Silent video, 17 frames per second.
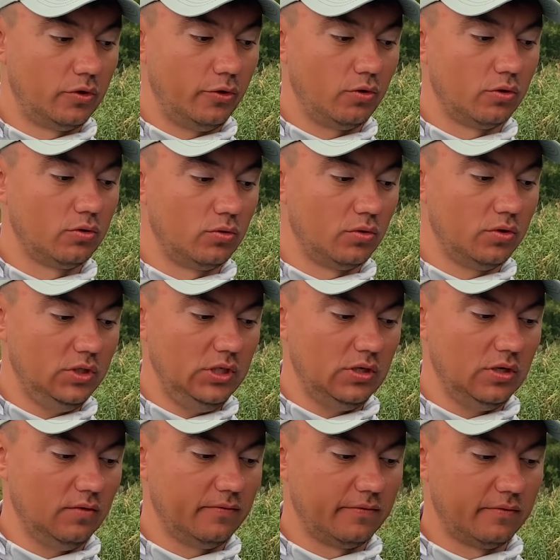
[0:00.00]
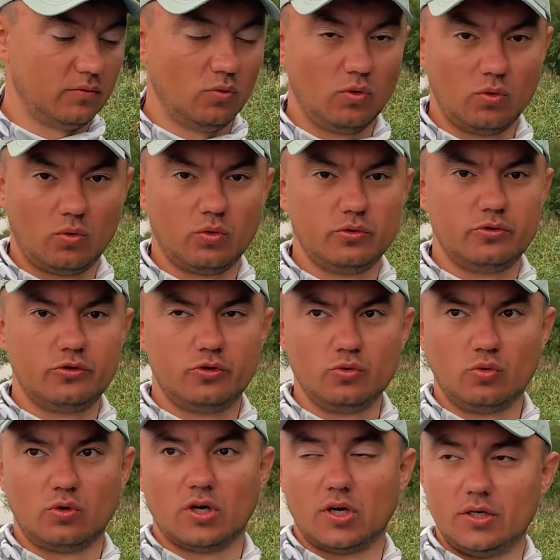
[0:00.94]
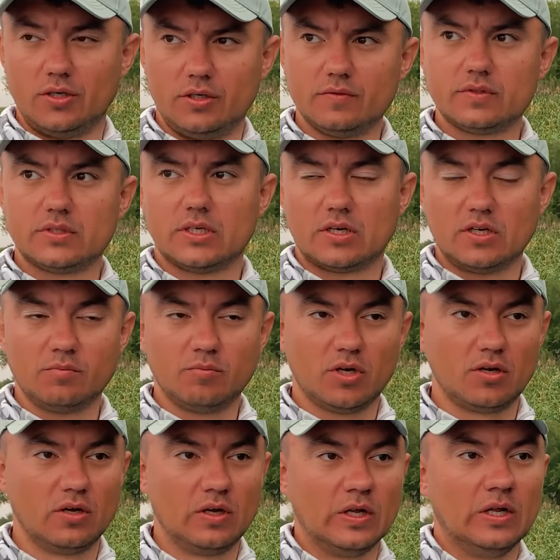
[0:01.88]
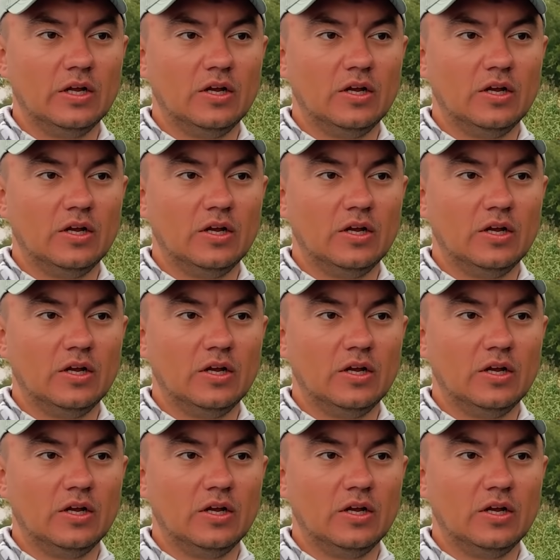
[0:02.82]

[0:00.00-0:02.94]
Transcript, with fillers: трех турниров «Окунь», «Щука» и «Вся рыба»